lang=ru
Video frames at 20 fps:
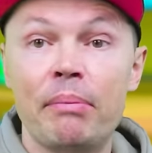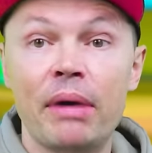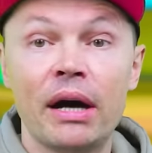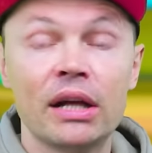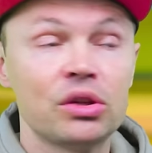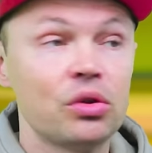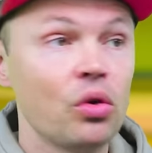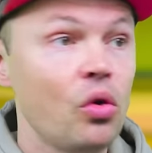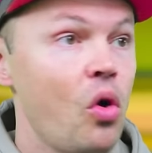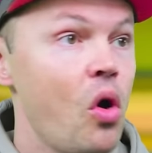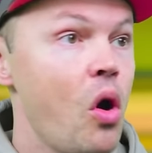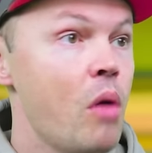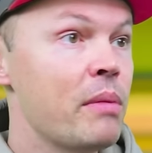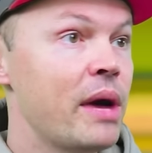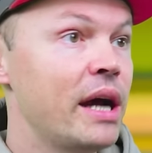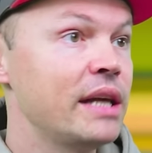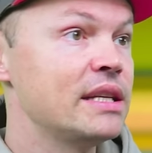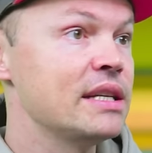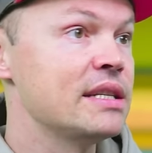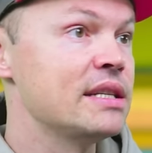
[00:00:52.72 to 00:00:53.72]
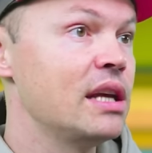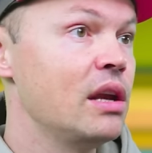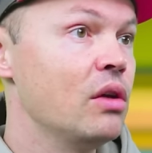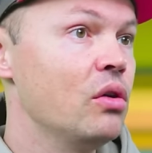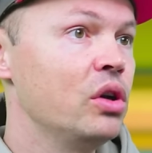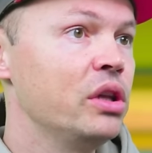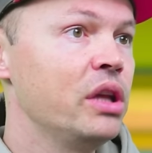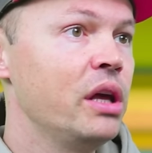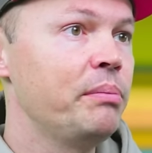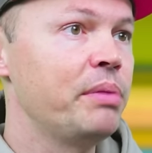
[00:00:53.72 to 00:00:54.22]
потом эти
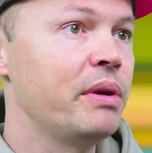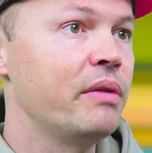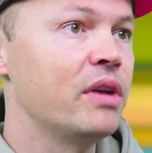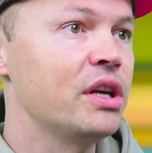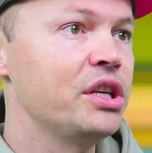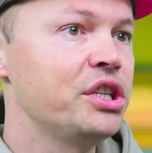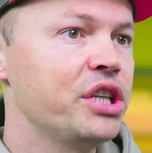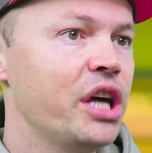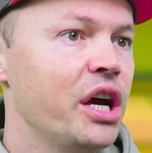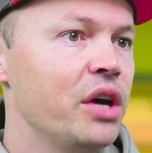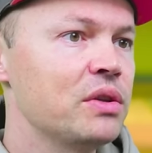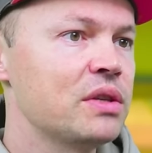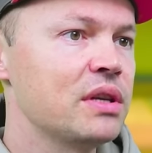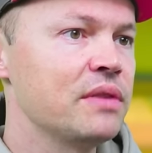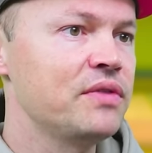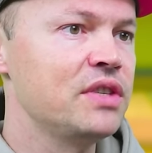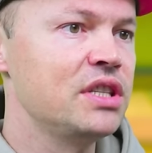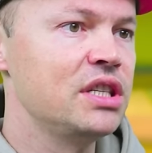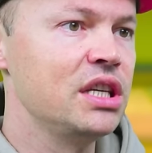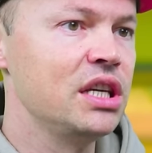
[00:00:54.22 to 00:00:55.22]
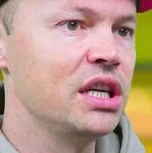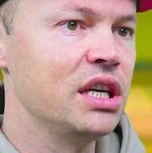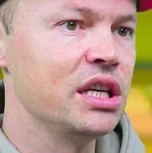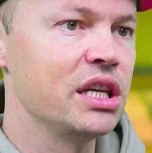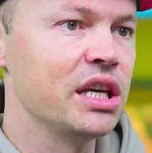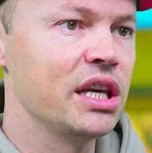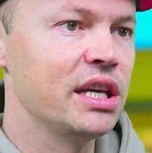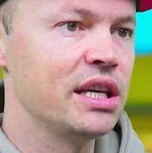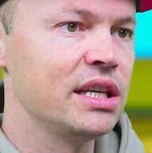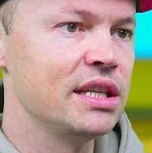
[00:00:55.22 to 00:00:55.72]
зеленые превращаются в
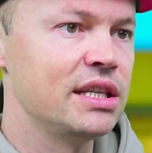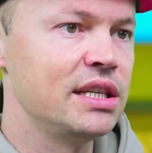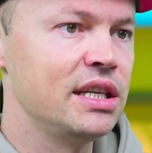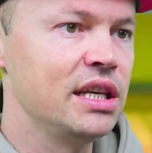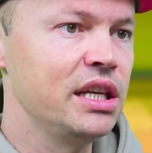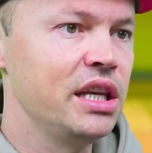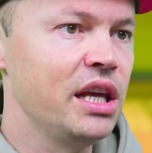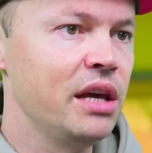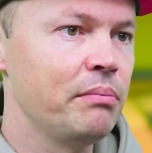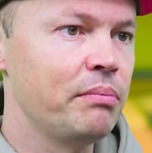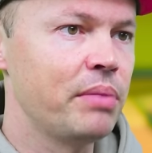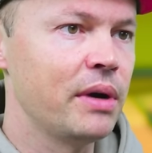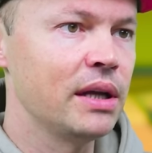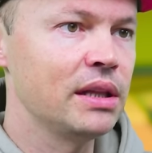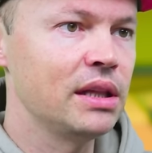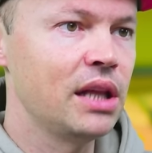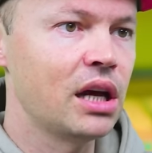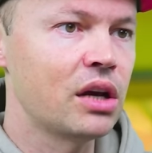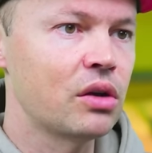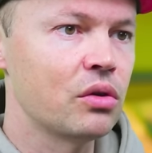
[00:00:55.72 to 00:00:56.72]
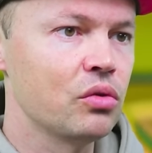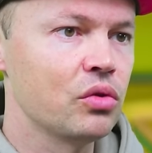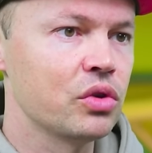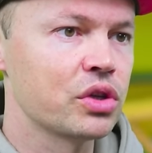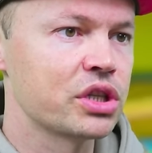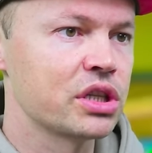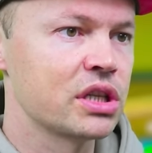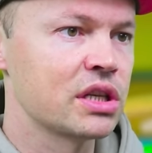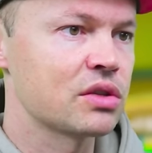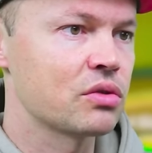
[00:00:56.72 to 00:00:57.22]
синие. И синие
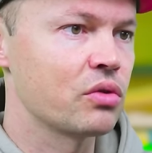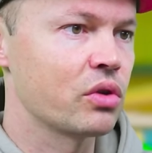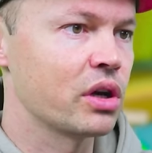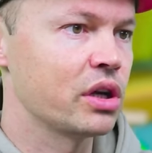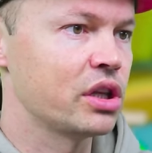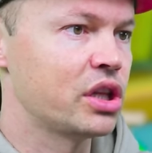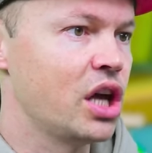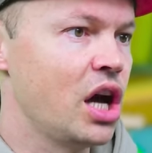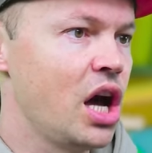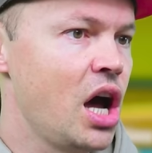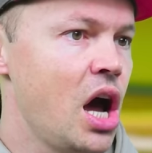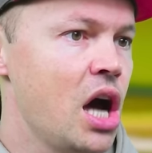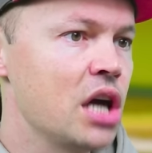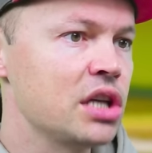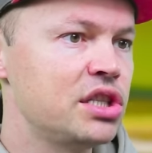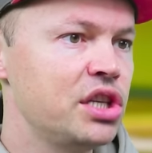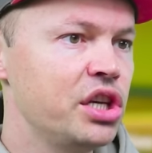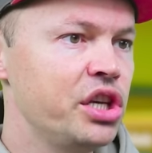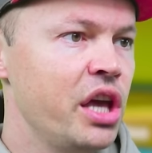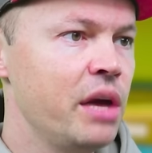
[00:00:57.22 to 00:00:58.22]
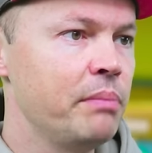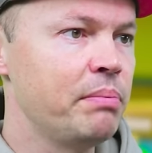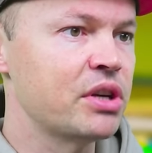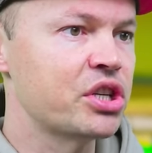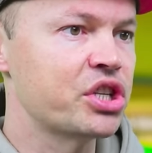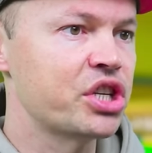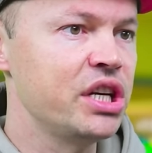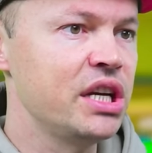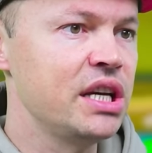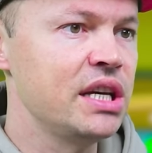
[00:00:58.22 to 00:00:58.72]
подороже, насколько я... Да, синие по
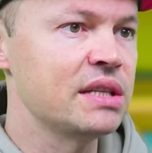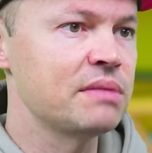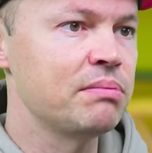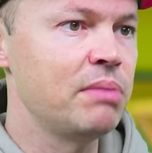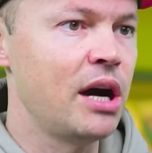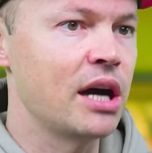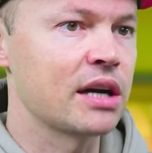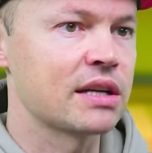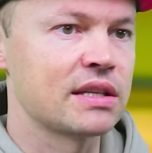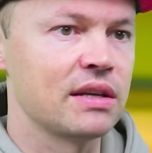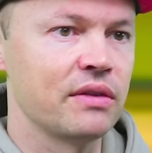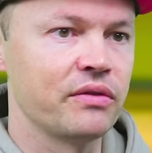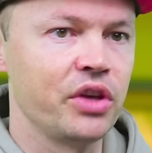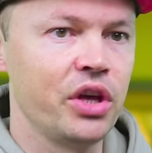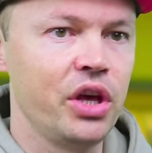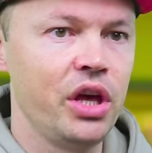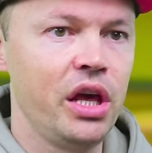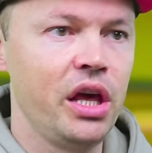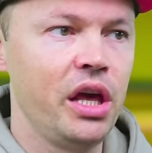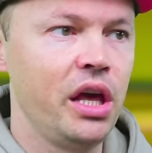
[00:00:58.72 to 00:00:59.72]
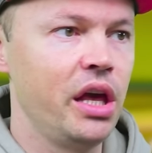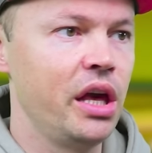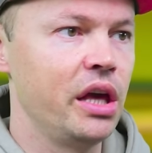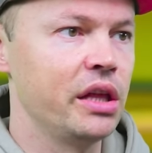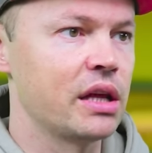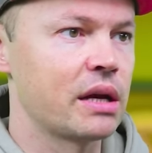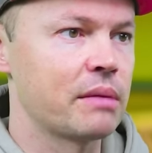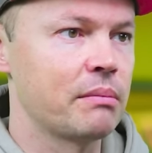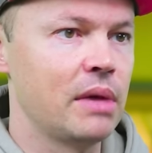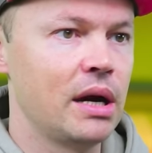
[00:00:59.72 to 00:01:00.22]
6 баксов. Ей,
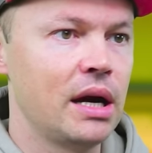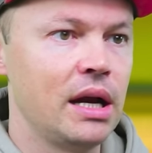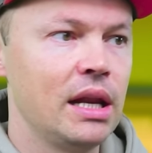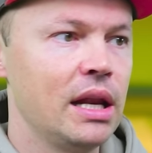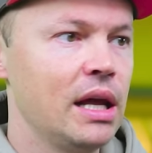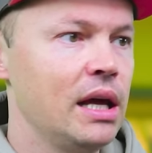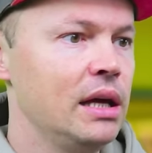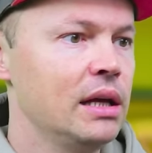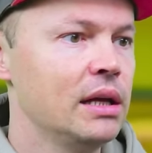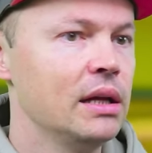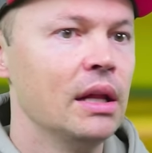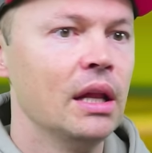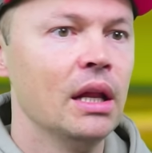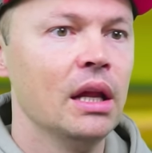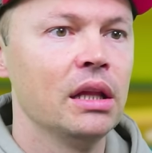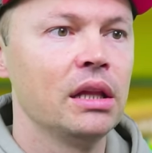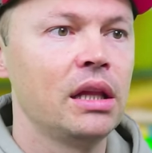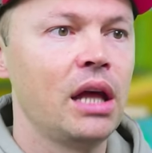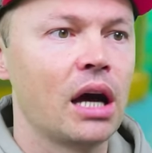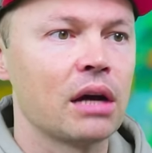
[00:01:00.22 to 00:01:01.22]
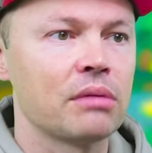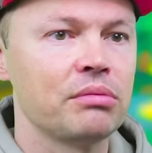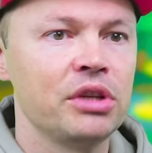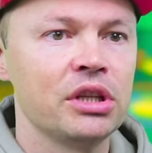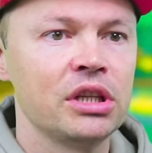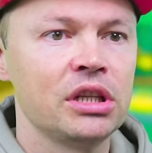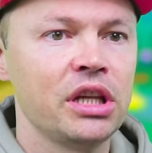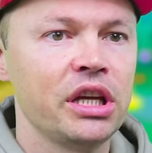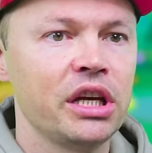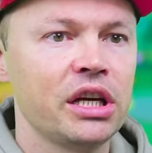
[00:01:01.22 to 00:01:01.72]
нормально. Так,
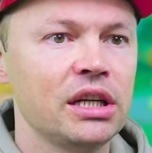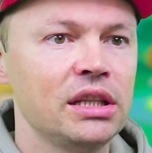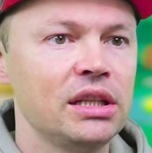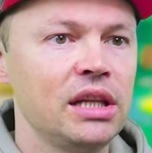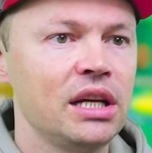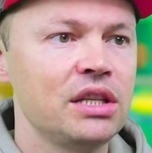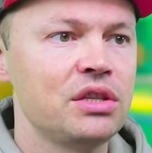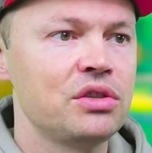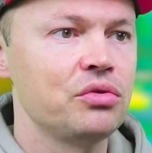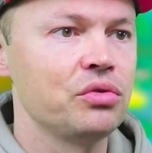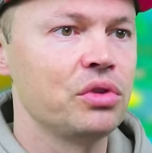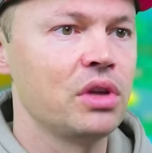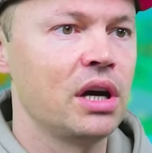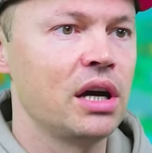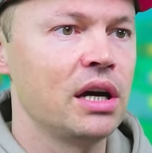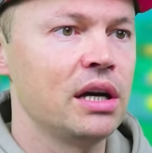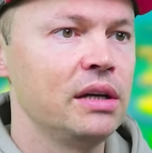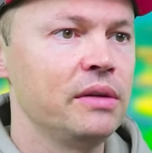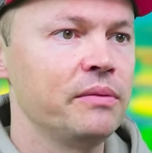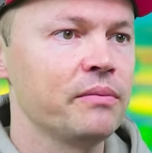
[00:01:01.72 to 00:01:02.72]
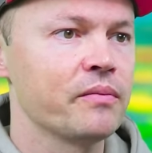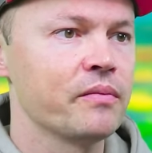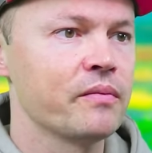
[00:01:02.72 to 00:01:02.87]
мне надо их отдать сюда.